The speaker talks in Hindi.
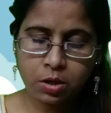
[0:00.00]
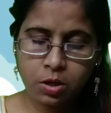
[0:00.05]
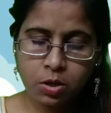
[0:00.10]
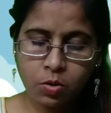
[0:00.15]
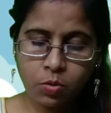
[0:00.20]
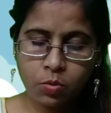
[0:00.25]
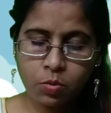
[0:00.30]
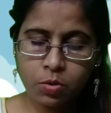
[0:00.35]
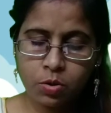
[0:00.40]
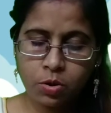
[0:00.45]

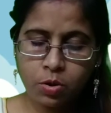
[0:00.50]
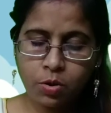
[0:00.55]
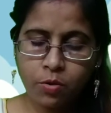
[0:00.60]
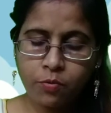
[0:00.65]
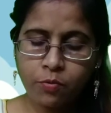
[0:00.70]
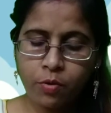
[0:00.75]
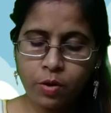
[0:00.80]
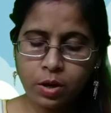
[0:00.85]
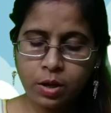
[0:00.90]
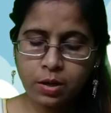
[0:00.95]
क्यों
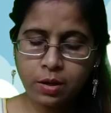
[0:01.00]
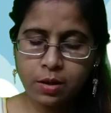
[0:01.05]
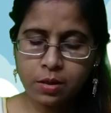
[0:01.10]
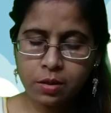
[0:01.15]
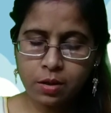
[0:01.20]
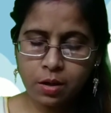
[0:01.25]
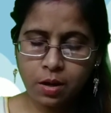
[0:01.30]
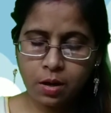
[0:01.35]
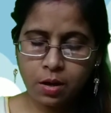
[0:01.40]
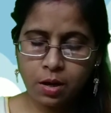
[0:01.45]
फॉर इट इज
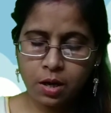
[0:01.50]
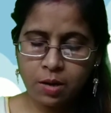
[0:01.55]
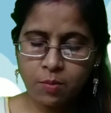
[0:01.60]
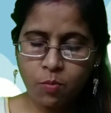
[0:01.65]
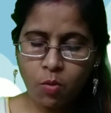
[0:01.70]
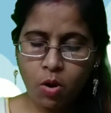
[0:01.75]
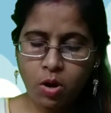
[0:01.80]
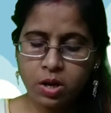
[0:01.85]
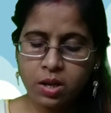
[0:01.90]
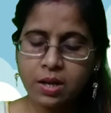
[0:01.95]
अर्ली
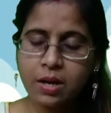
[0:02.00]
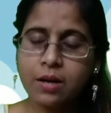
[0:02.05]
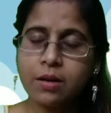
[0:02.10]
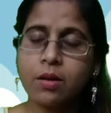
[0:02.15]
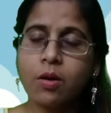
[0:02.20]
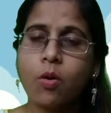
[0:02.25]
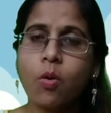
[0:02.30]
मॉर्निंग एंड द